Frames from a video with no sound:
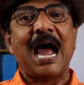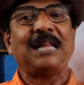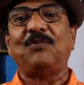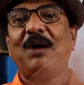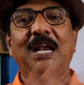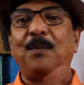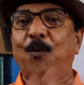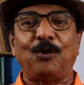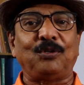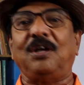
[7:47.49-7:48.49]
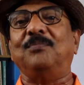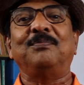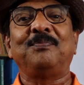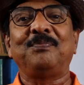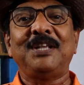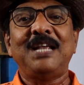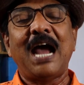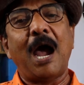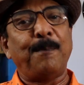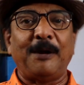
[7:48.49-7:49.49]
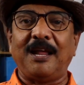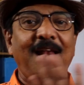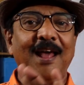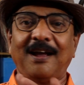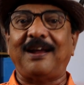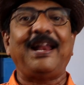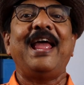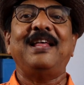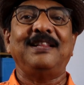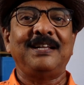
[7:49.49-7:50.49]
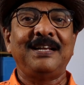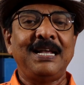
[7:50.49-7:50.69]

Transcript: அது வல்ல பொருத்தம் அப்படியெல்லாம் கிடையாது